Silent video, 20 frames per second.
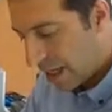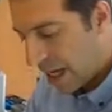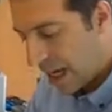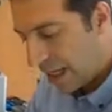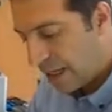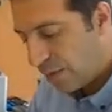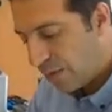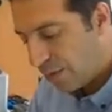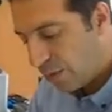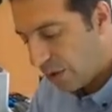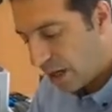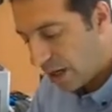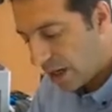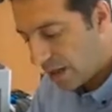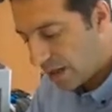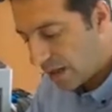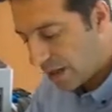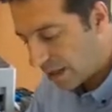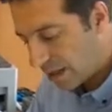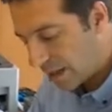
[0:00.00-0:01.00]
Allí fue
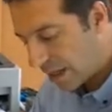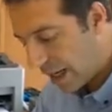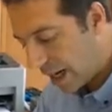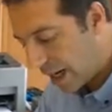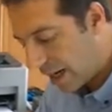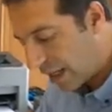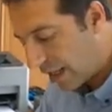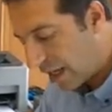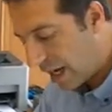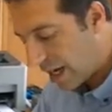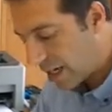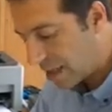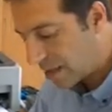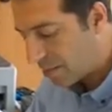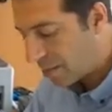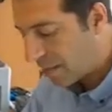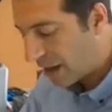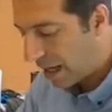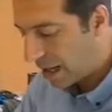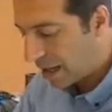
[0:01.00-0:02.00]
el desear de la
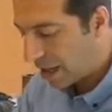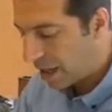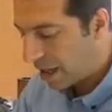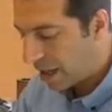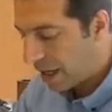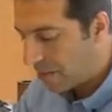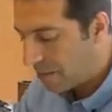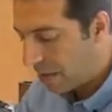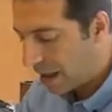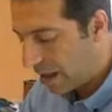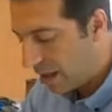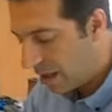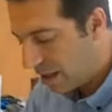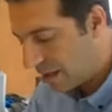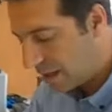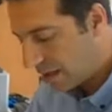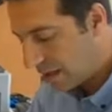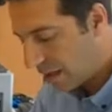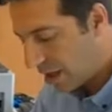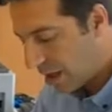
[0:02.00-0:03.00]
espada de
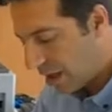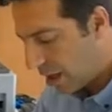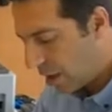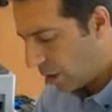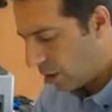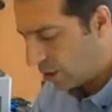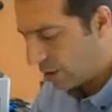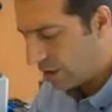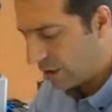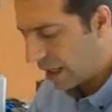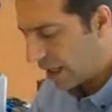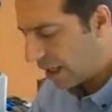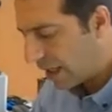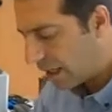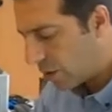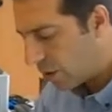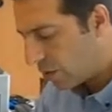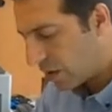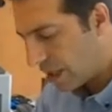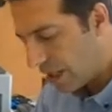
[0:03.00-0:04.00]
Amadís, contra
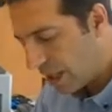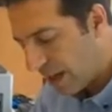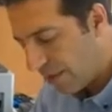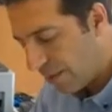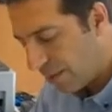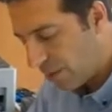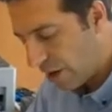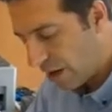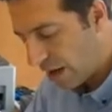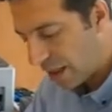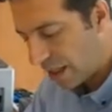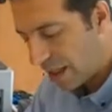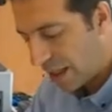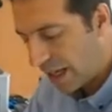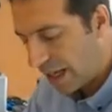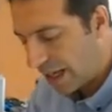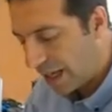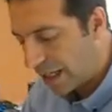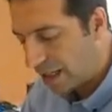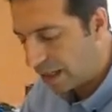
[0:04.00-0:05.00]
quien no tenía fuerza
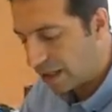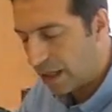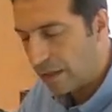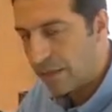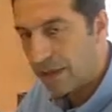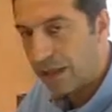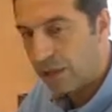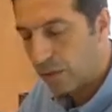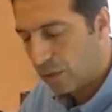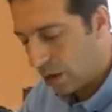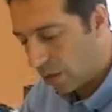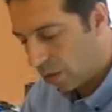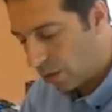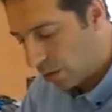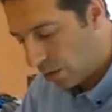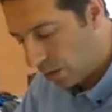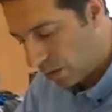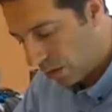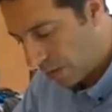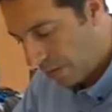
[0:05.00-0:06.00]
encantamento
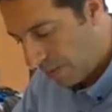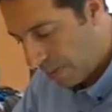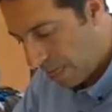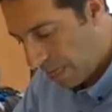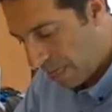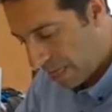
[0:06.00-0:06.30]
alguno.